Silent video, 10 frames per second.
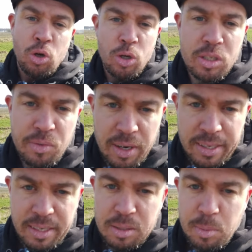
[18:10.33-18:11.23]
hört sich
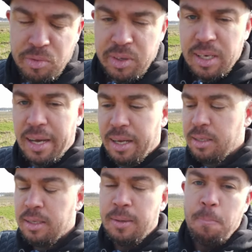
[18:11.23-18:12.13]
vielleicht erstmal viel
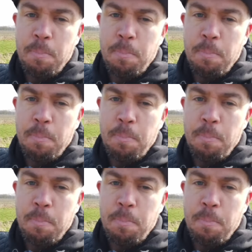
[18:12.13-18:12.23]
an,